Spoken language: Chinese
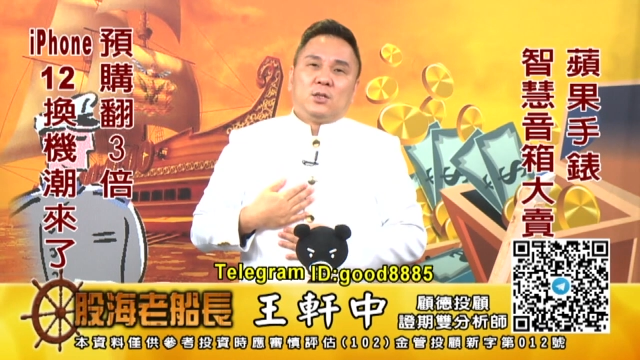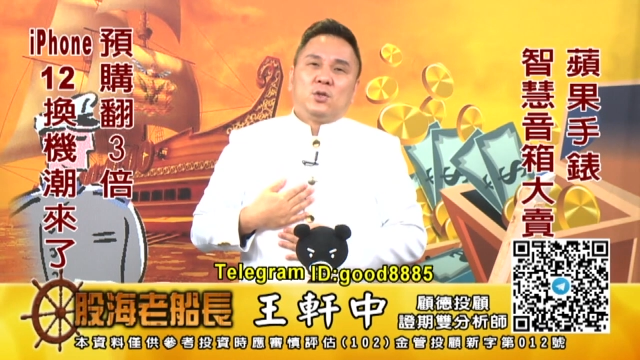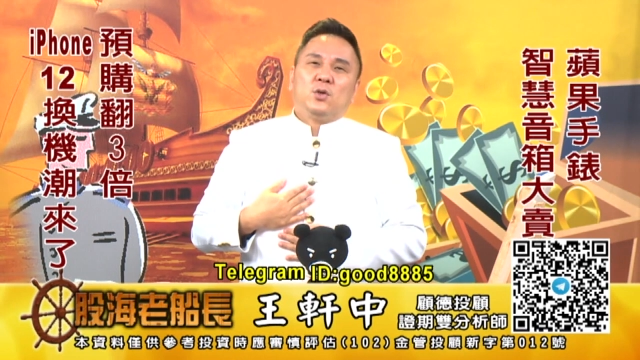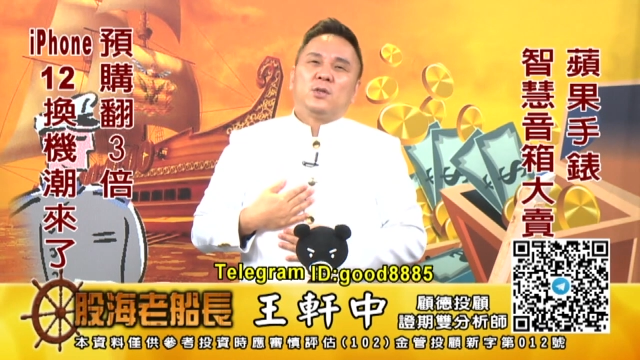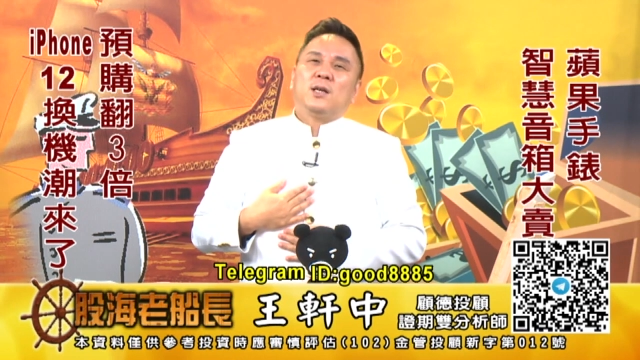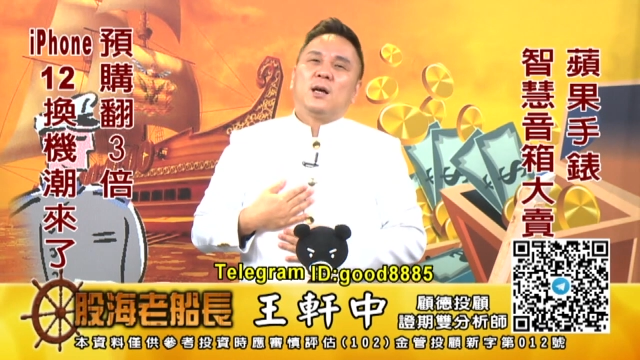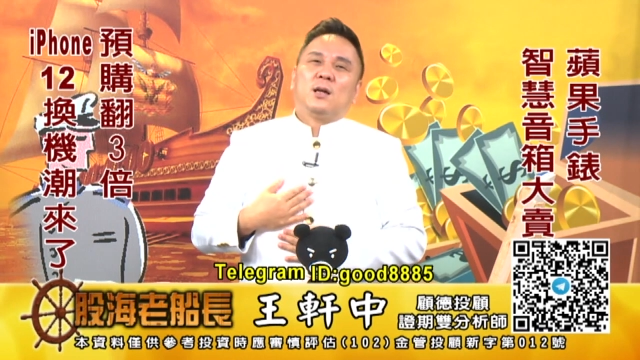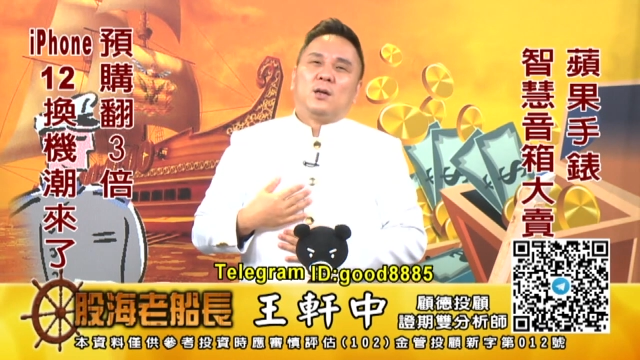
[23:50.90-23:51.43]

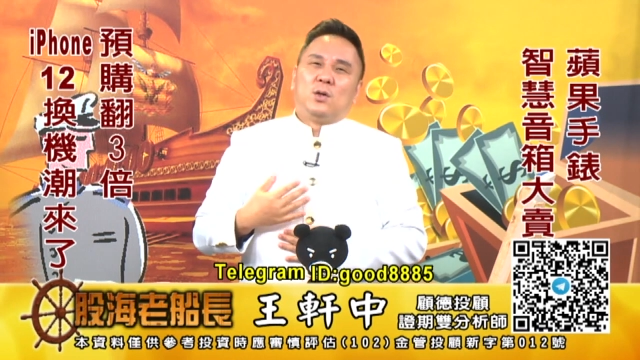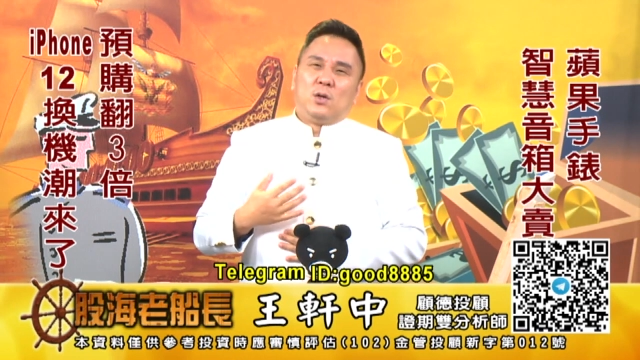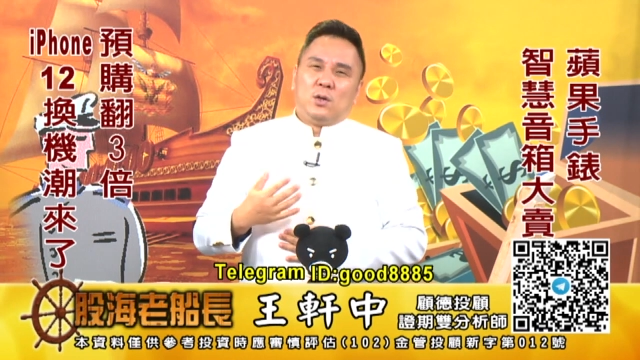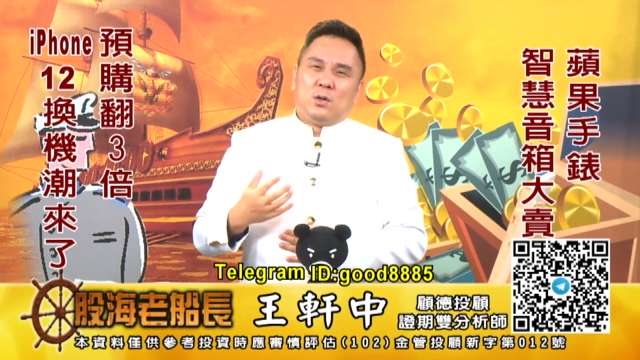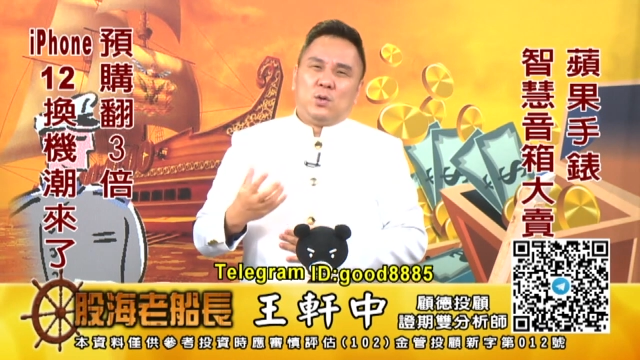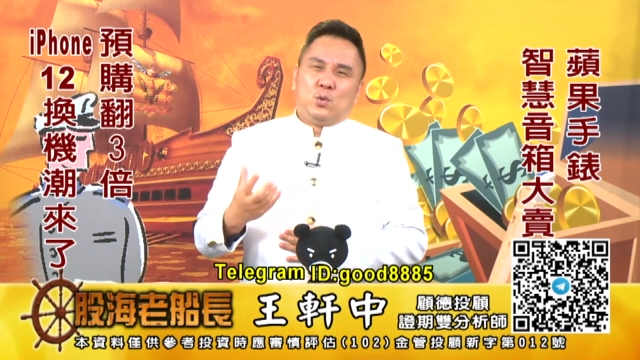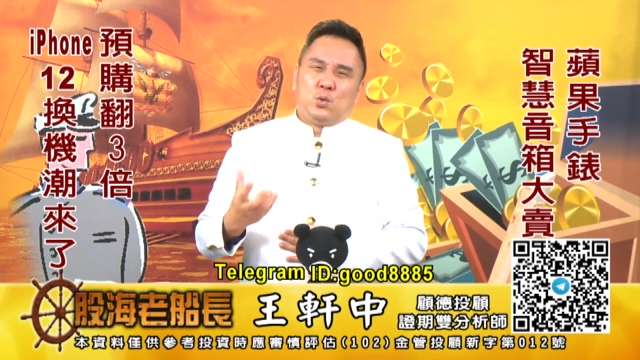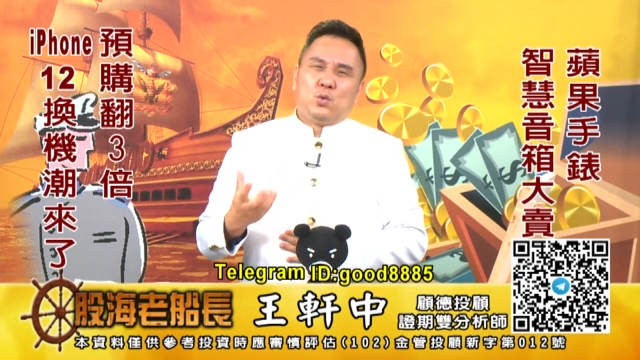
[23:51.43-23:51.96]
就像
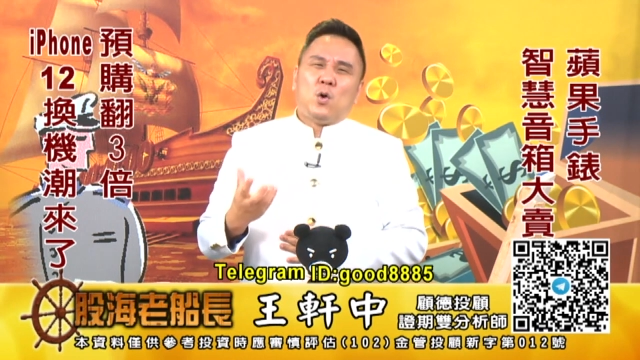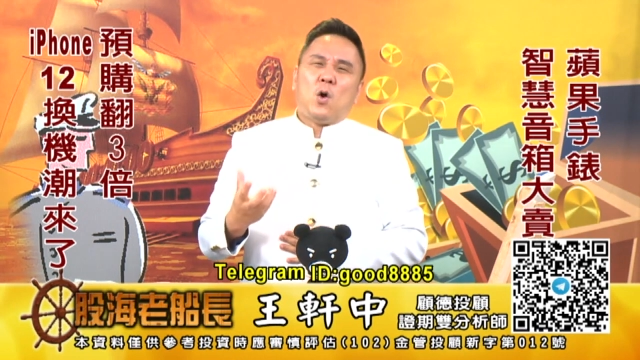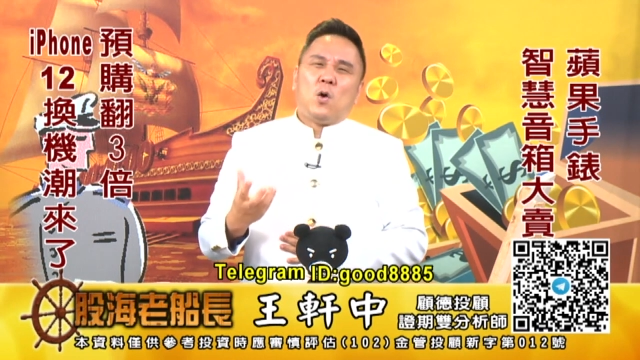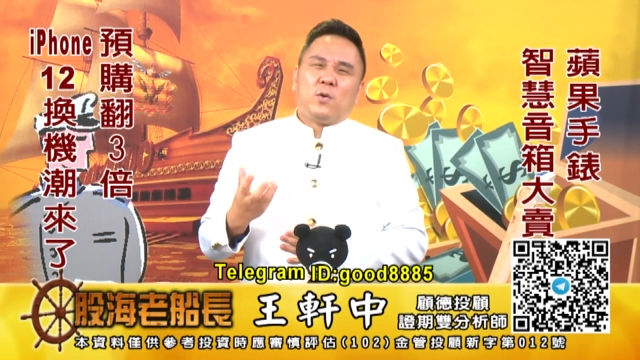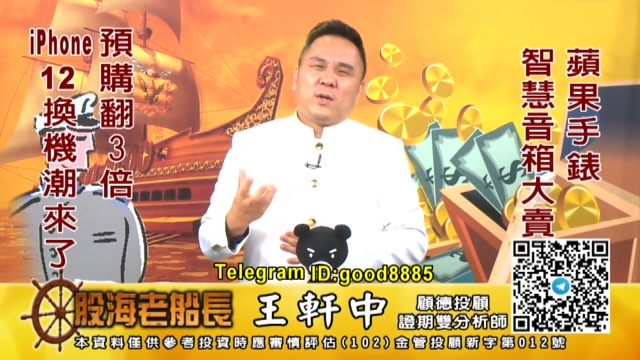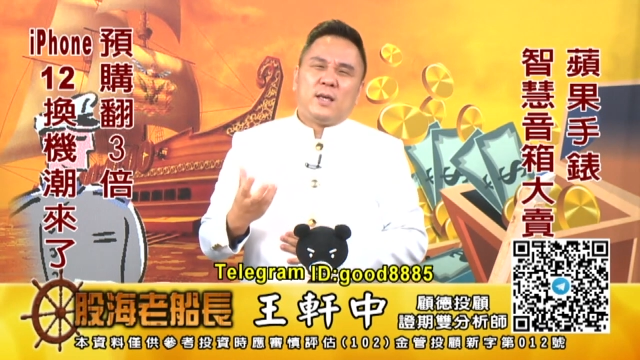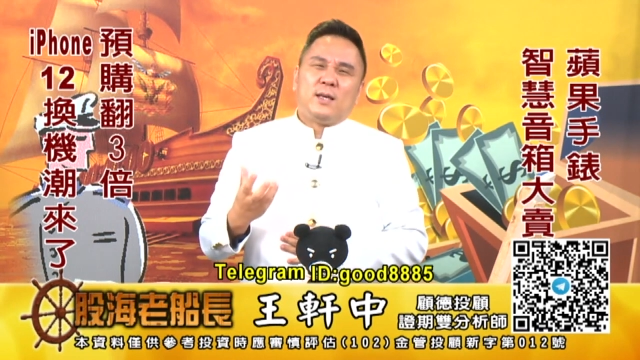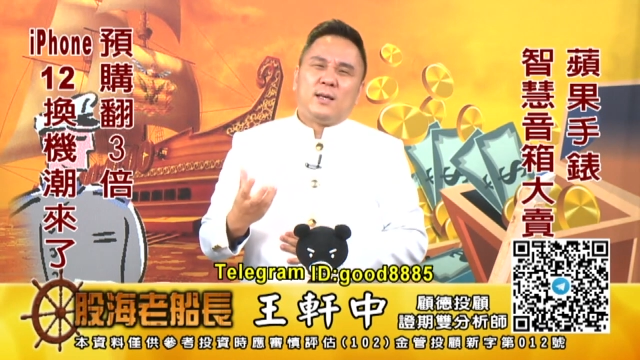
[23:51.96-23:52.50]
如
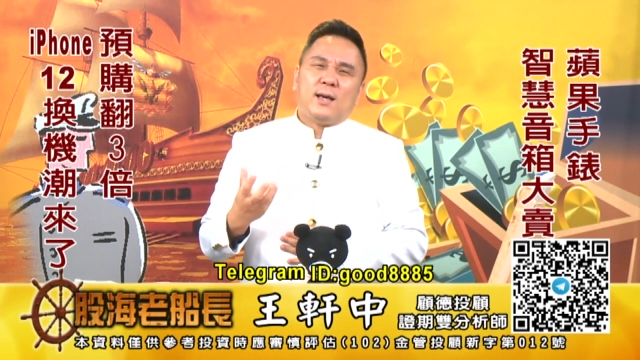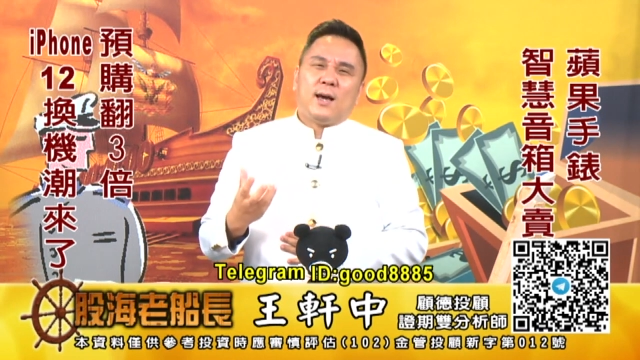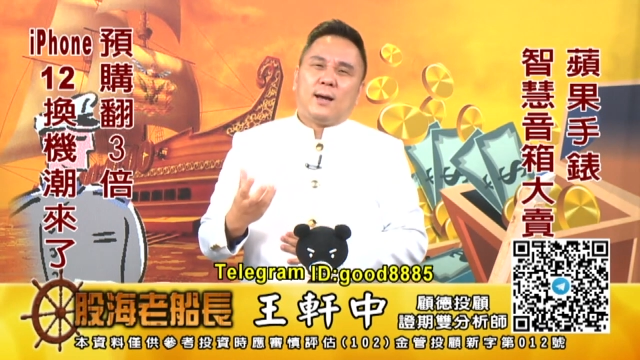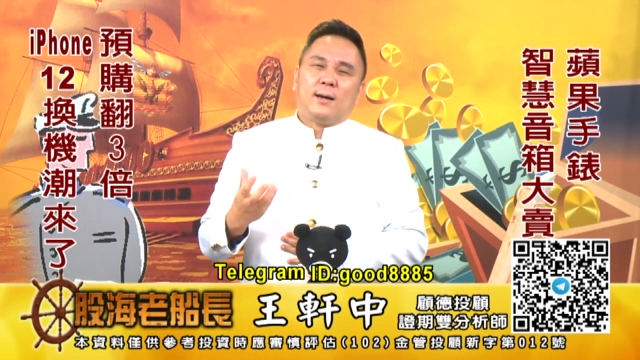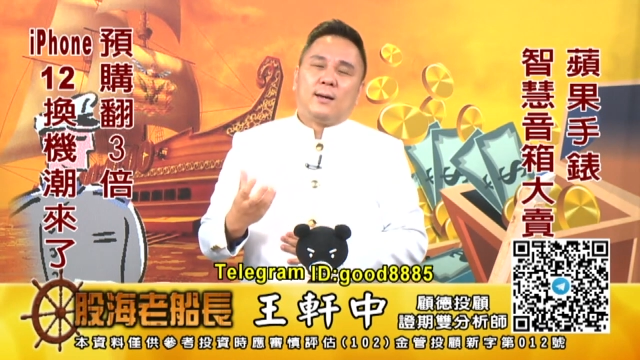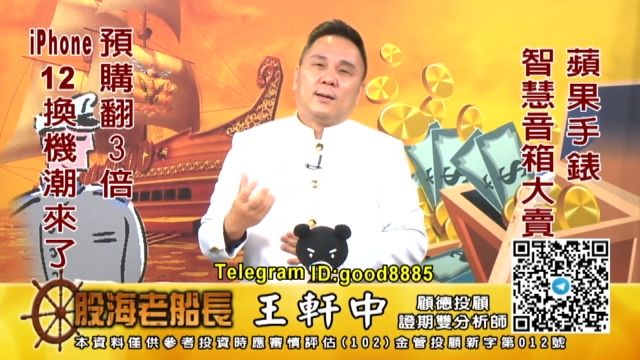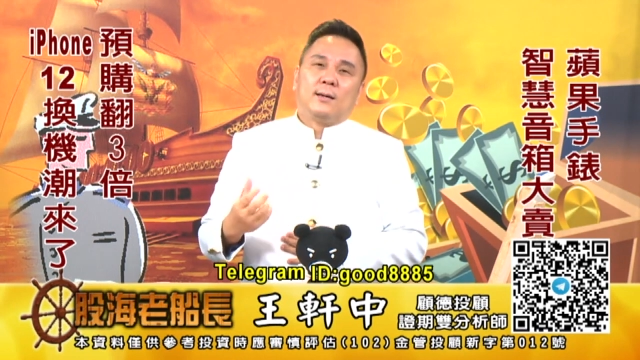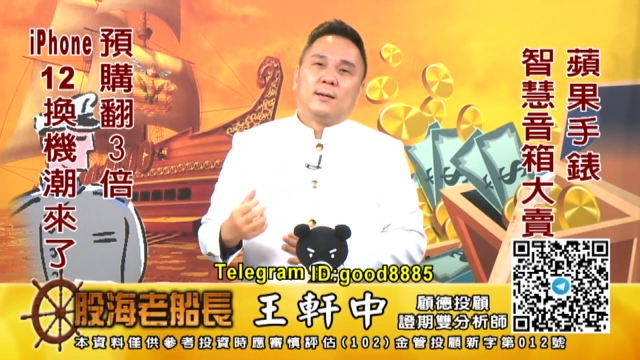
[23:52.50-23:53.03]
虹一样，